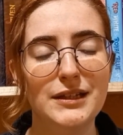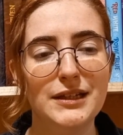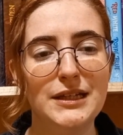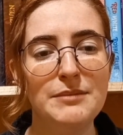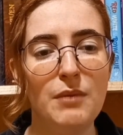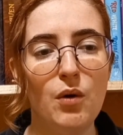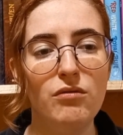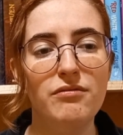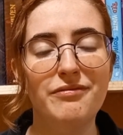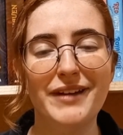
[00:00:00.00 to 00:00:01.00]
qui
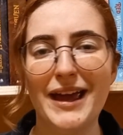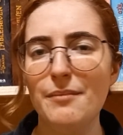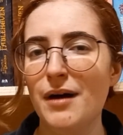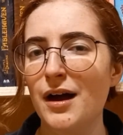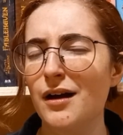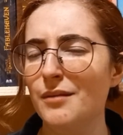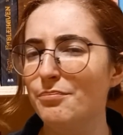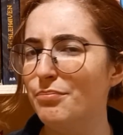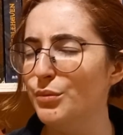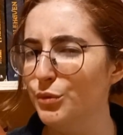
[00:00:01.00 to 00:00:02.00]
m'ont vraiment
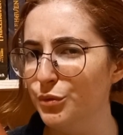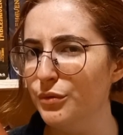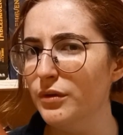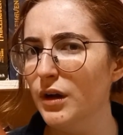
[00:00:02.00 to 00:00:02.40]
plu,